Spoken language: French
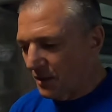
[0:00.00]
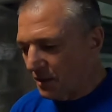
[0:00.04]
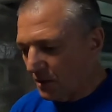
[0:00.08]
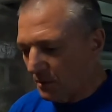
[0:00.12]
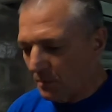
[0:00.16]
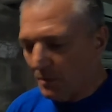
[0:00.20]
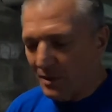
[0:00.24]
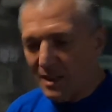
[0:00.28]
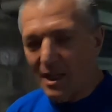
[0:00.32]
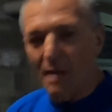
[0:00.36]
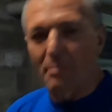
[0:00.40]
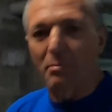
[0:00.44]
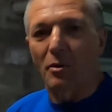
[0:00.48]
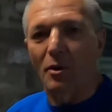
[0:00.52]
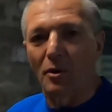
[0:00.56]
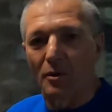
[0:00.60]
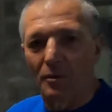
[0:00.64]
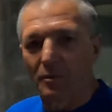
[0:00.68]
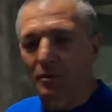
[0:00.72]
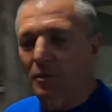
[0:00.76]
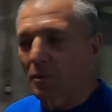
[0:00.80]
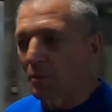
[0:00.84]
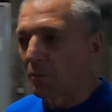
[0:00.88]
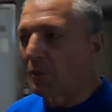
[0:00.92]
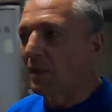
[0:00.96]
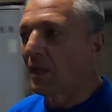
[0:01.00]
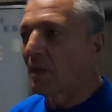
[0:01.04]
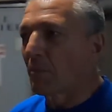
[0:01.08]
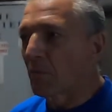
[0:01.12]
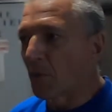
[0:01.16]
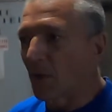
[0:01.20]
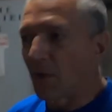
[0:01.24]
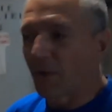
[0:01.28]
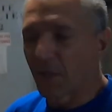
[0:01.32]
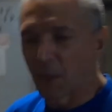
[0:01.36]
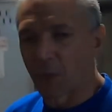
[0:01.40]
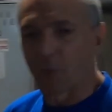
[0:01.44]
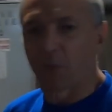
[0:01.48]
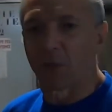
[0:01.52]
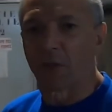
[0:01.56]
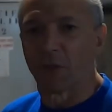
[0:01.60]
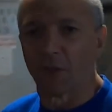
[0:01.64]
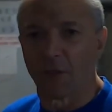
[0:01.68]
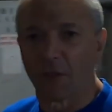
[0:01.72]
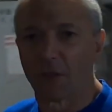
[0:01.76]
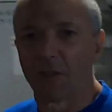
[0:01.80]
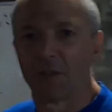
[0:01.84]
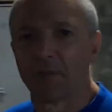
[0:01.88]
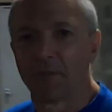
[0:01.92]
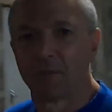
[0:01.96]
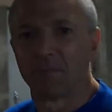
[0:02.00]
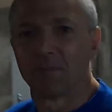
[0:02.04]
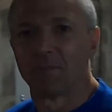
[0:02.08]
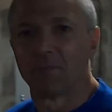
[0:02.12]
comment il apprend, comment on apprend avec le corps.